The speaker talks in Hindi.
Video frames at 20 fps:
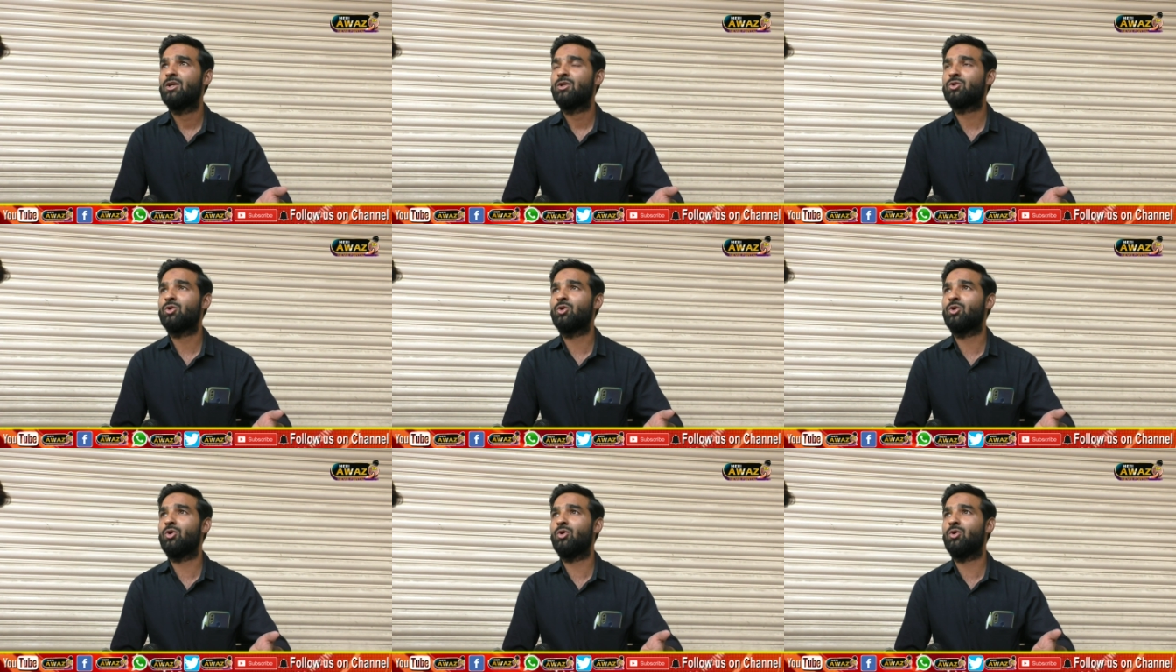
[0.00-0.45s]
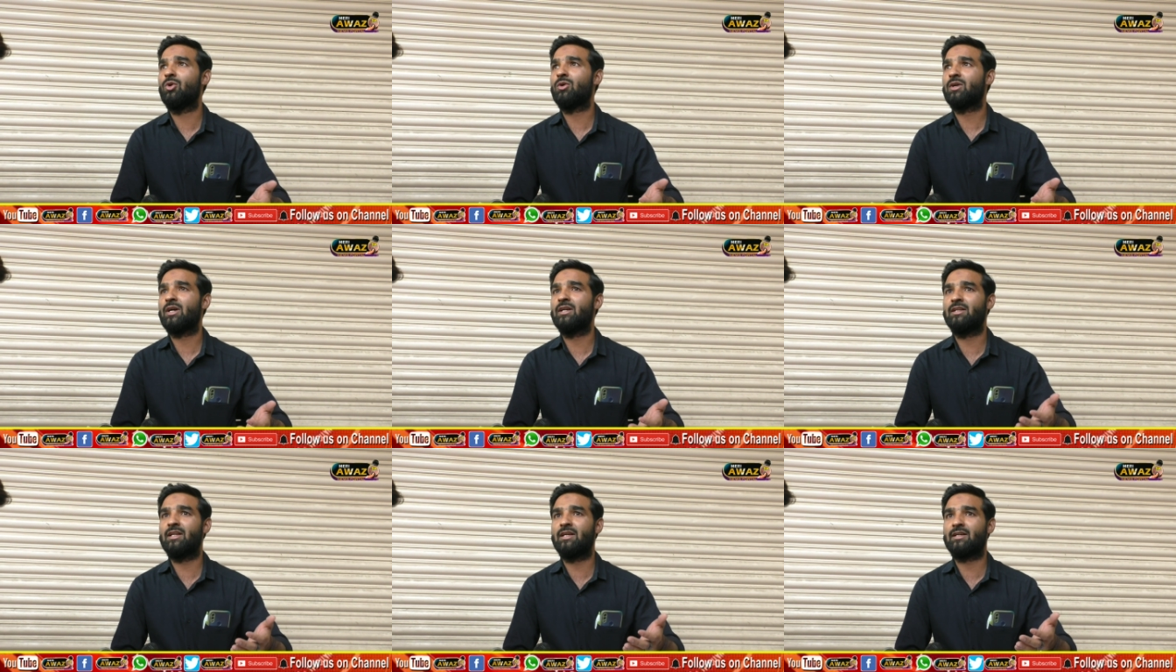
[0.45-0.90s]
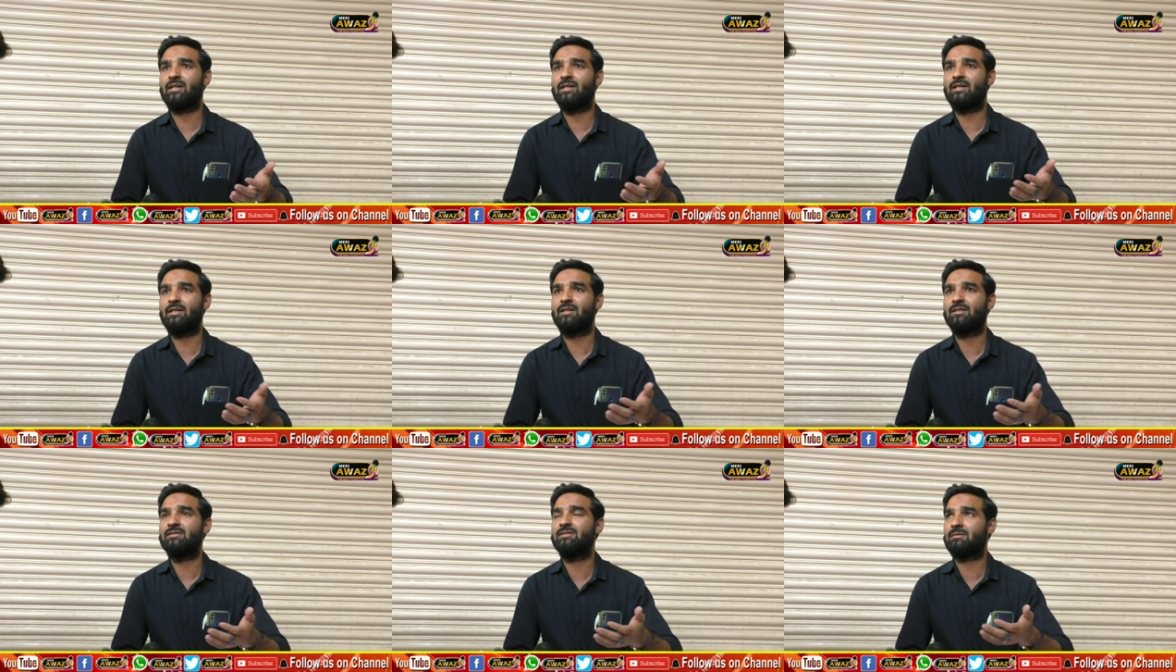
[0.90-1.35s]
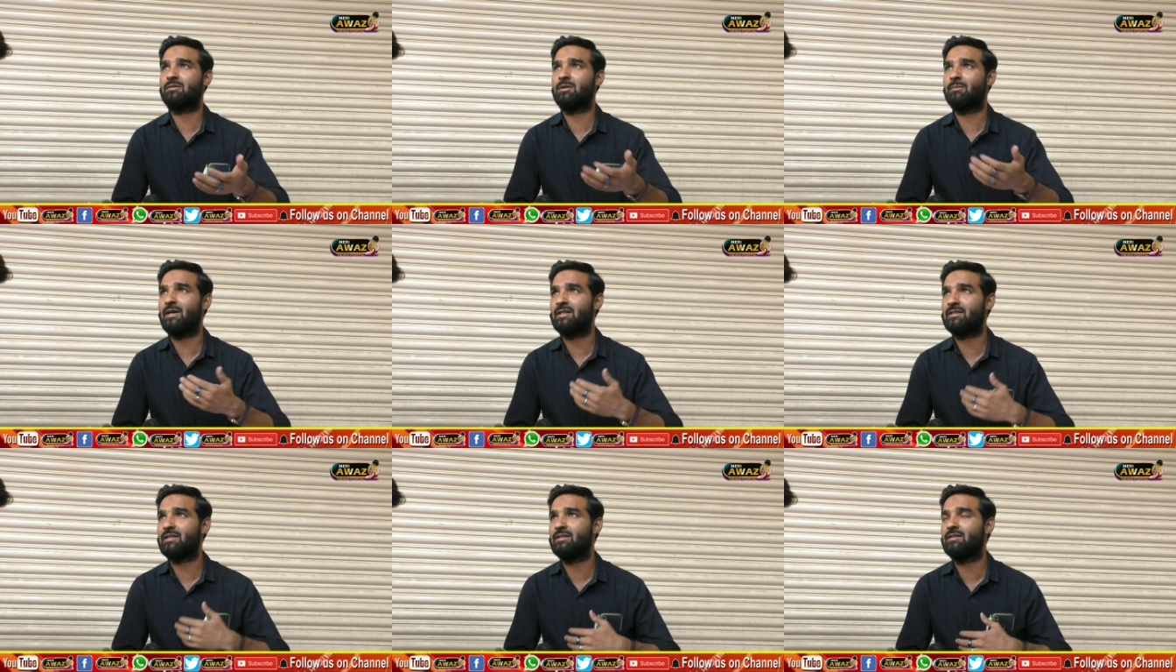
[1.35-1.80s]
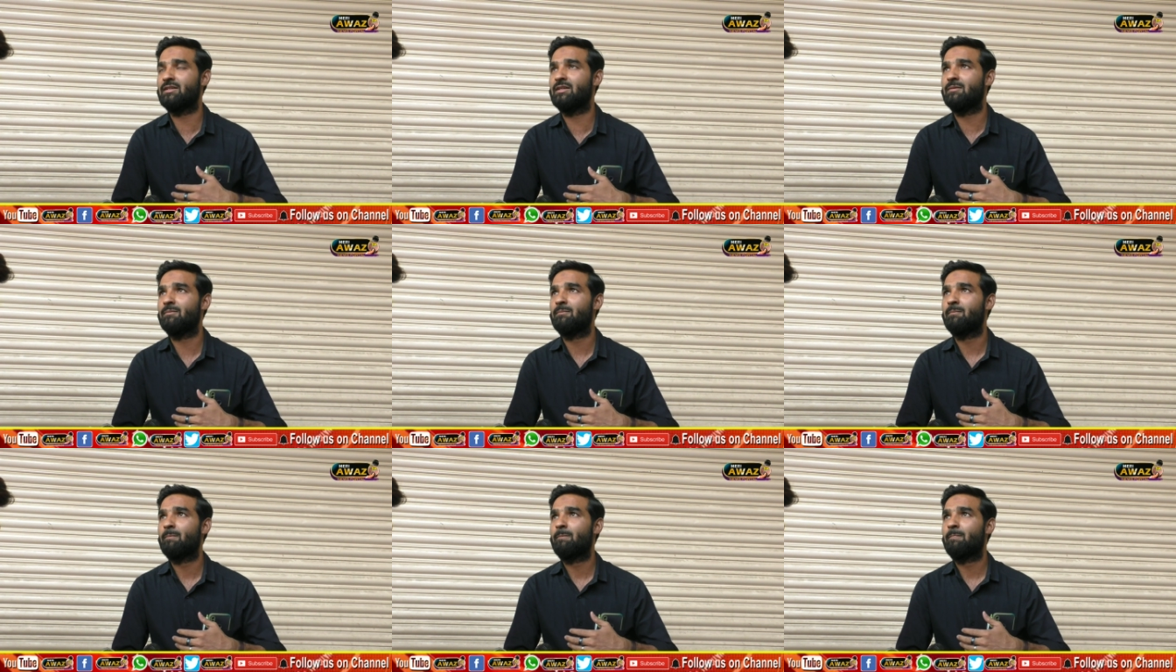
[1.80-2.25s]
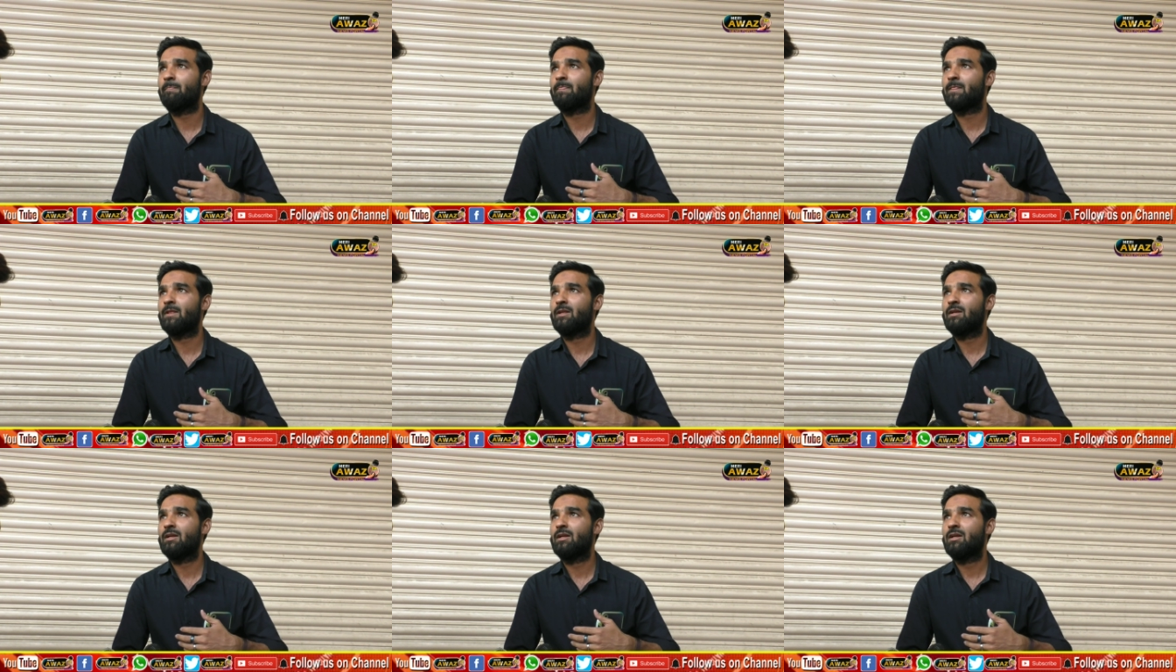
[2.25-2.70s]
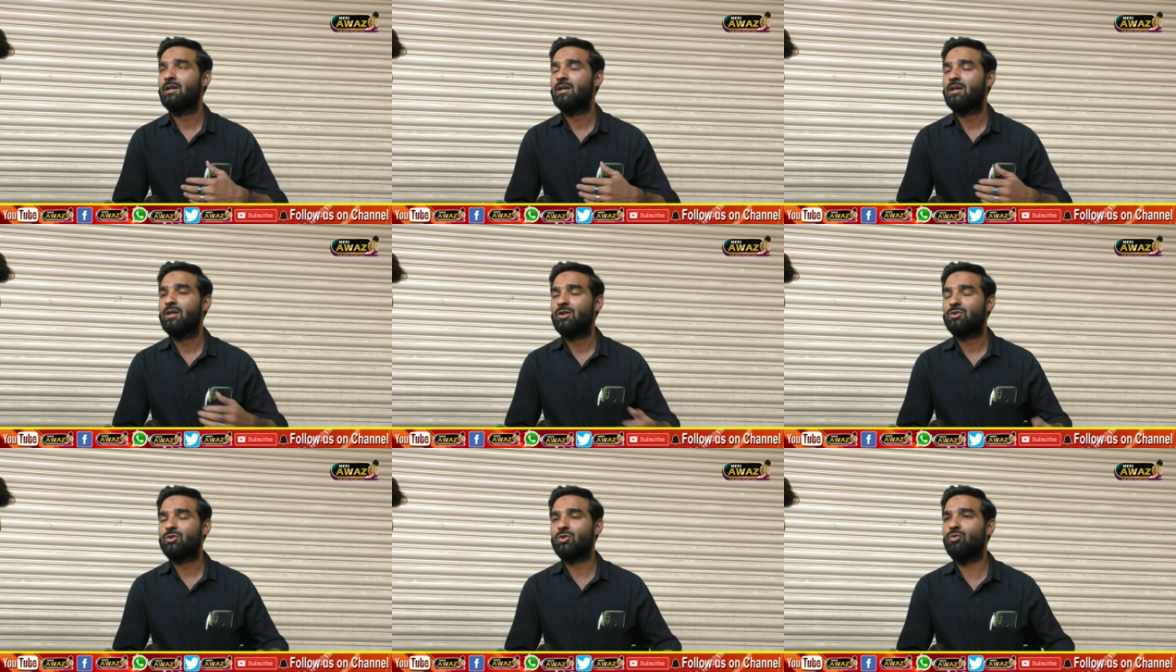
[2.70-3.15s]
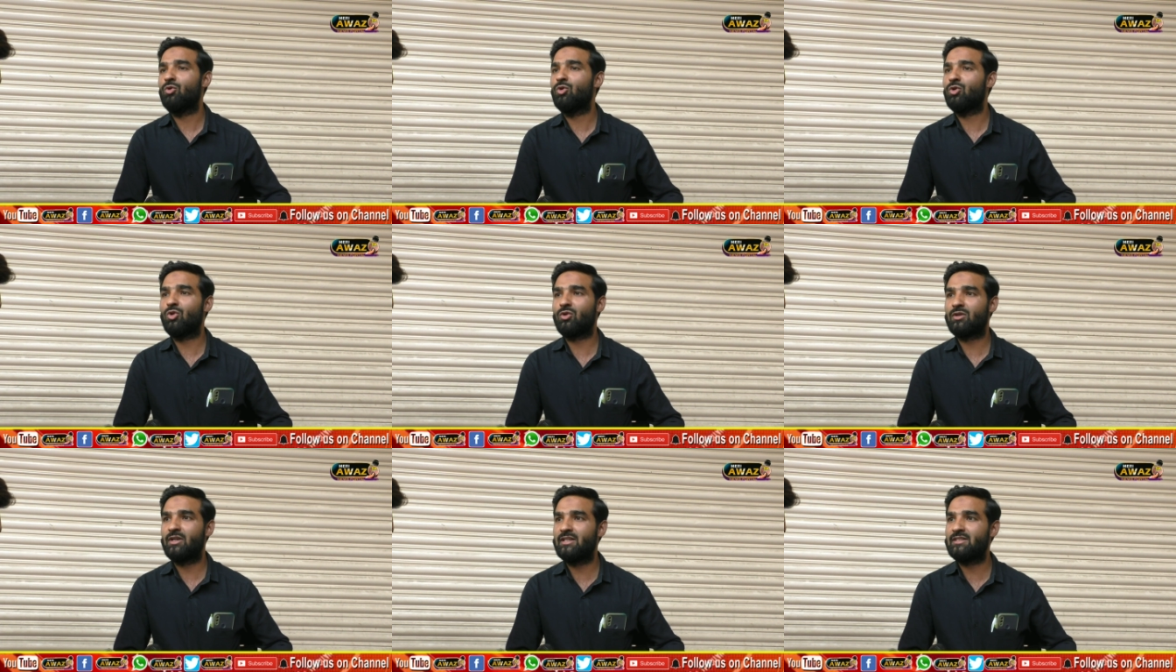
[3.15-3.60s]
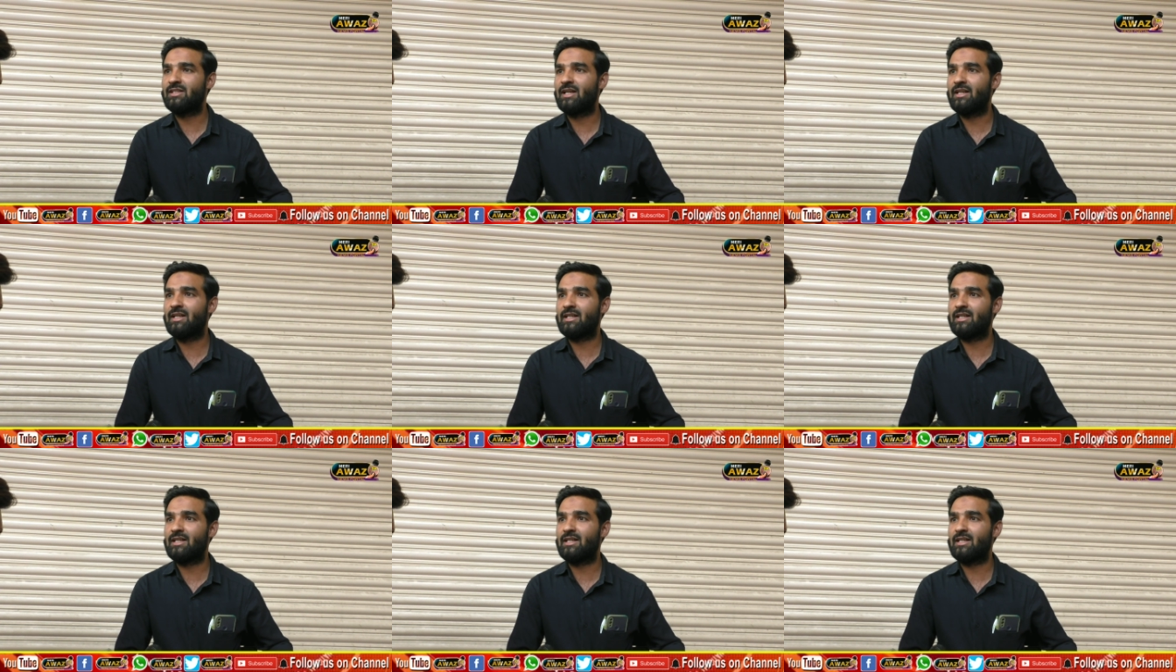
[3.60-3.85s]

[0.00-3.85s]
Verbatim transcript: तो कहीं ना कहीं इज़्ज़त बात आएंगी तो वो लोग नहीं चाह